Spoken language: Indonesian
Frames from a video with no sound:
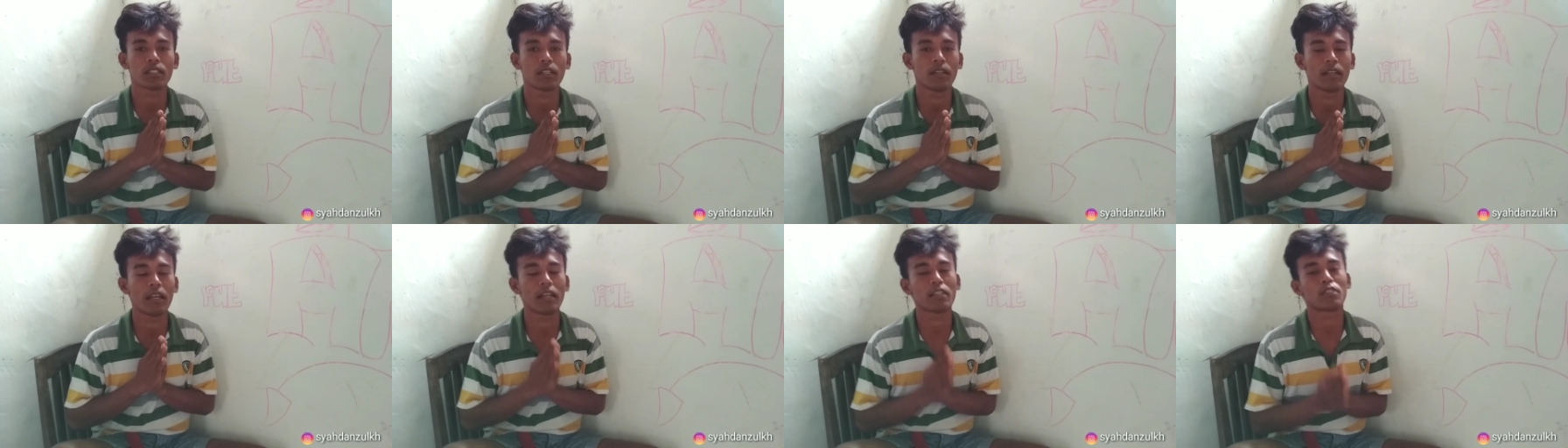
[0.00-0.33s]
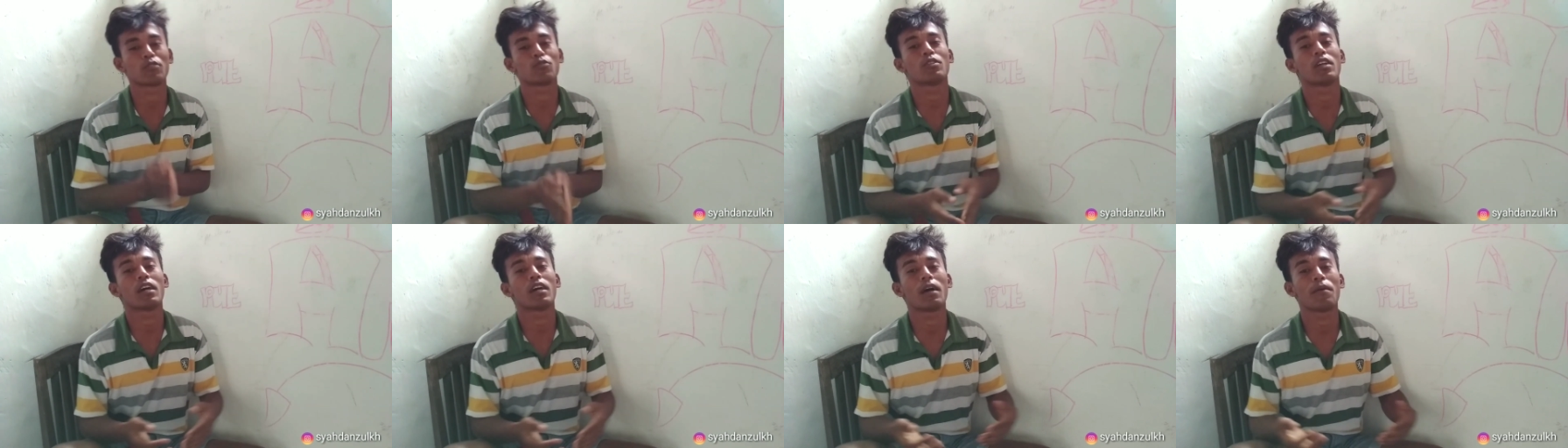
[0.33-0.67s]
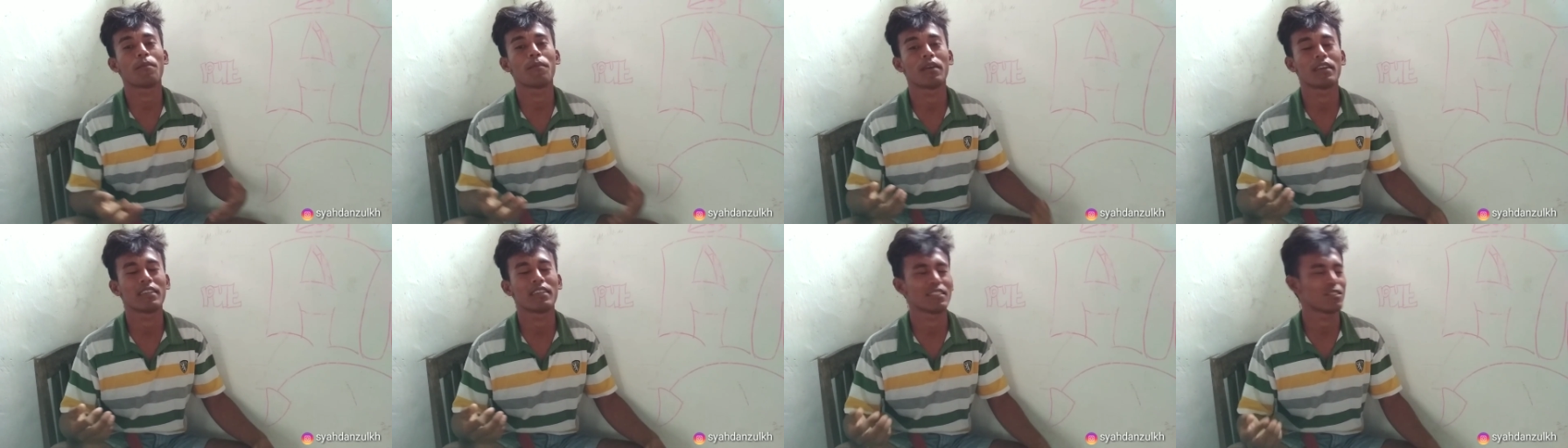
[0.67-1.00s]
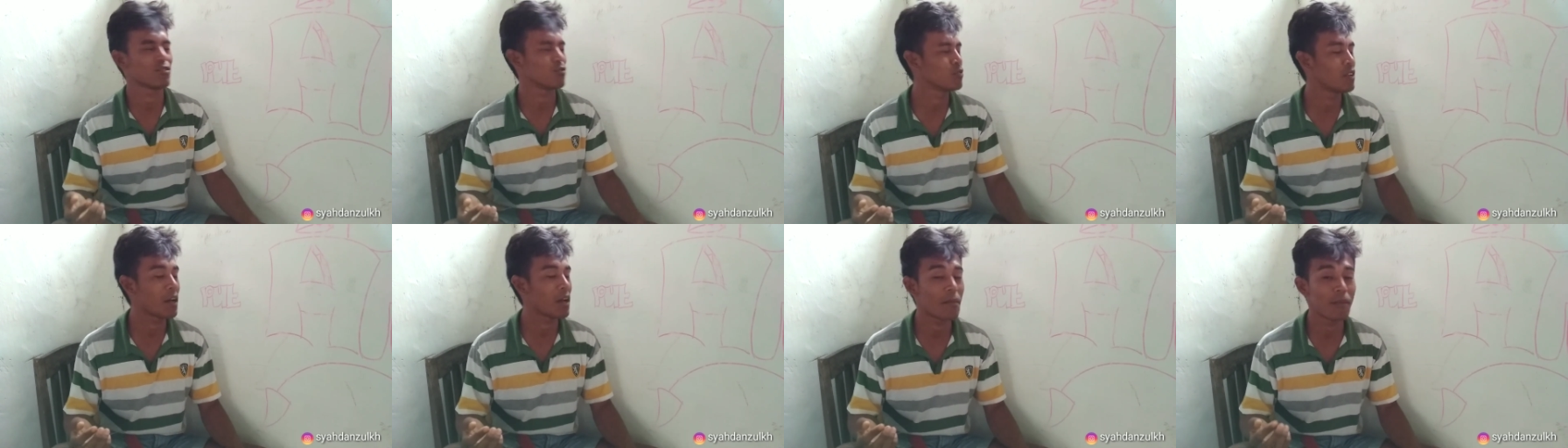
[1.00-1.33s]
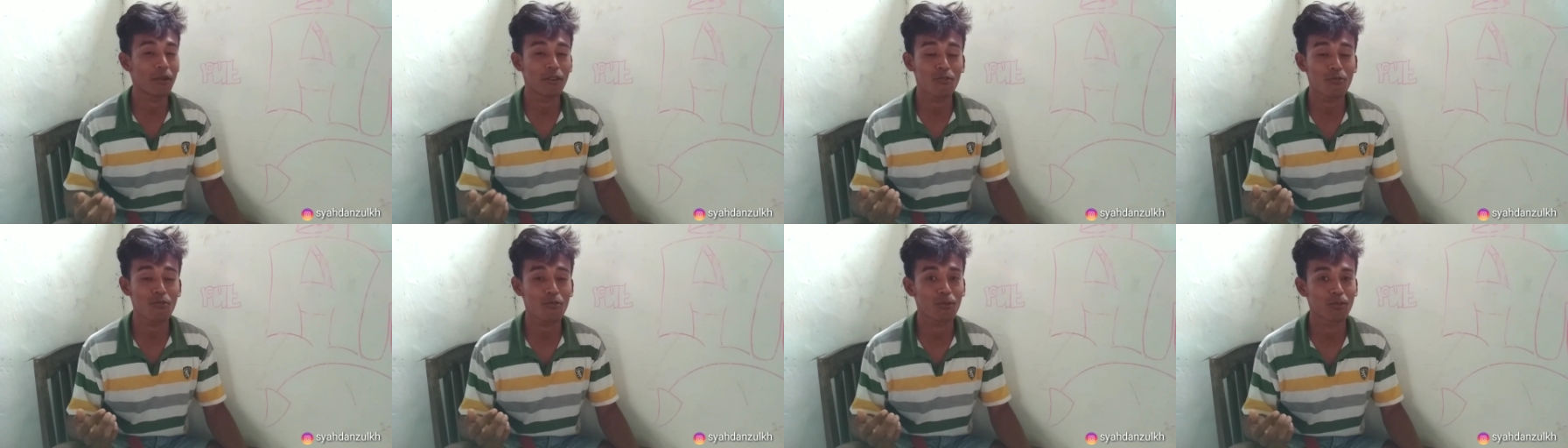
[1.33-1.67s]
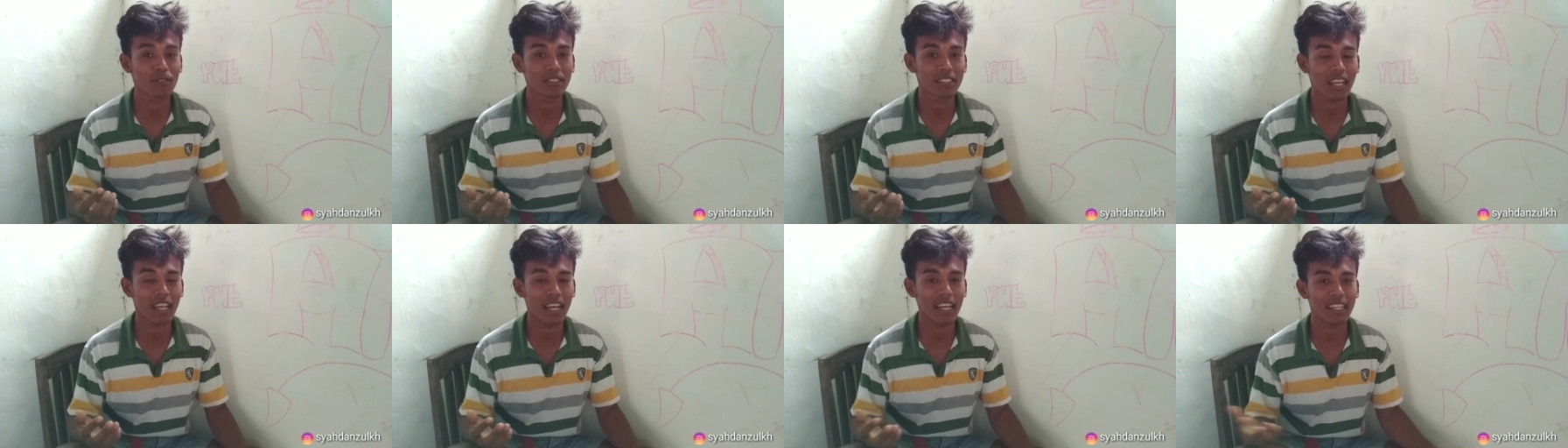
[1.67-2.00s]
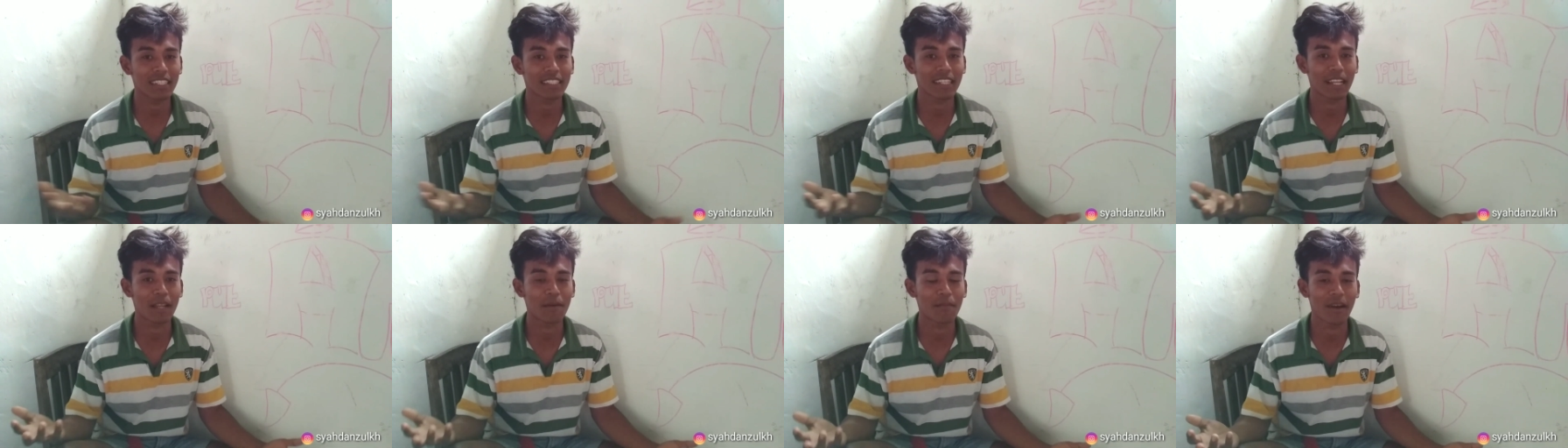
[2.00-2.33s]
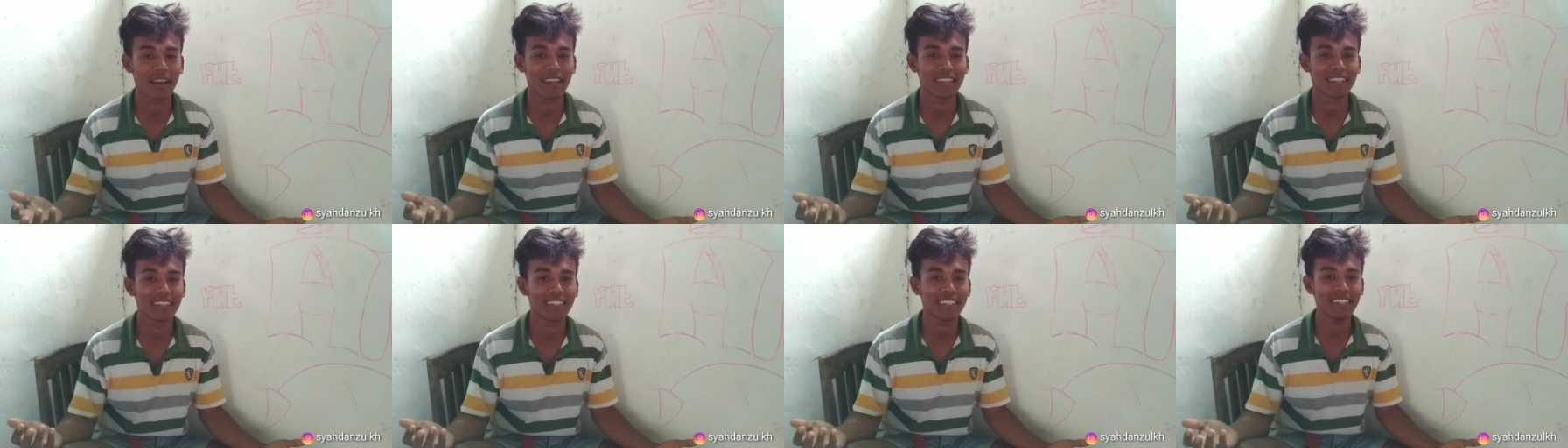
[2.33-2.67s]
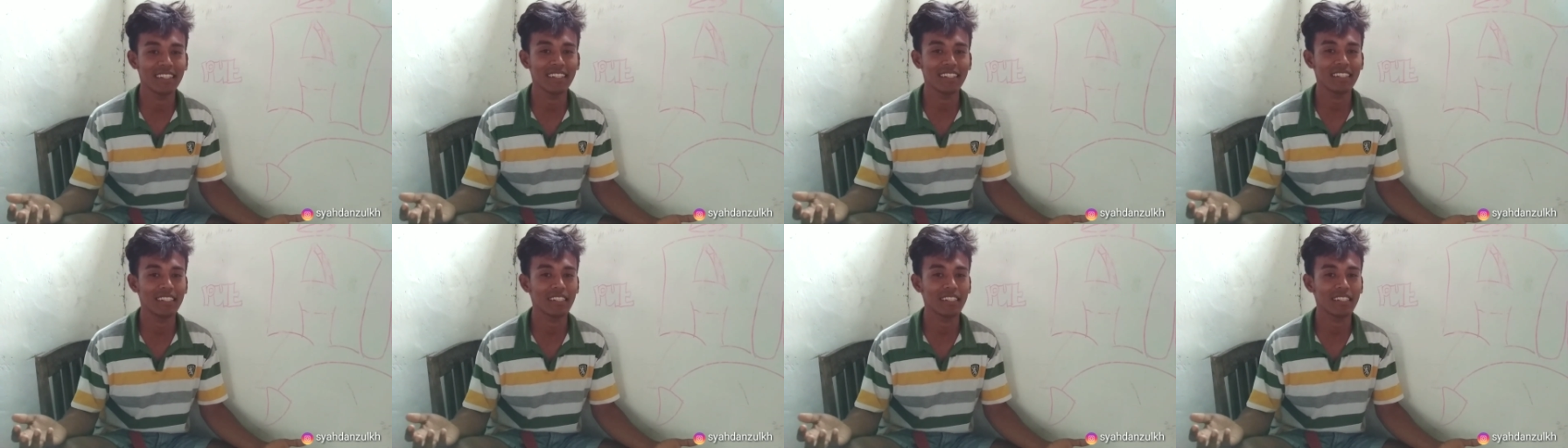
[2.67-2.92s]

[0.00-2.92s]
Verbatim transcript: ya, sudah sudah mendukung saya selama ini.